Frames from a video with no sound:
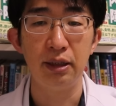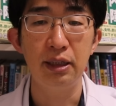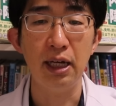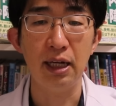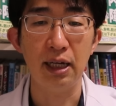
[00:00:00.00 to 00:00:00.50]

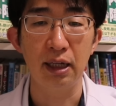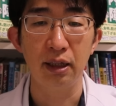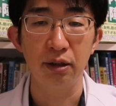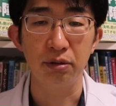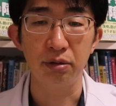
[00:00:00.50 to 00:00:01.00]
じゃあ、
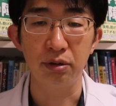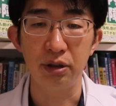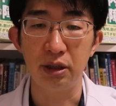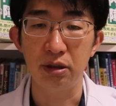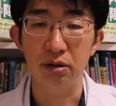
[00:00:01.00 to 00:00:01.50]
その
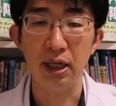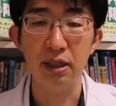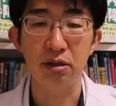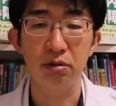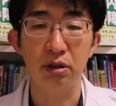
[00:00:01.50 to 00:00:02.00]
自主
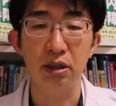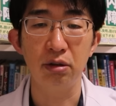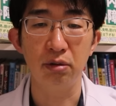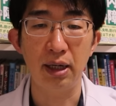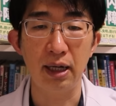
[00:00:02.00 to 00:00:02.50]
回収って
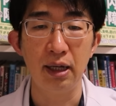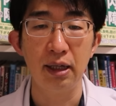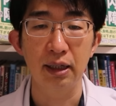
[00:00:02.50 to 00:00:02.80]
いうのは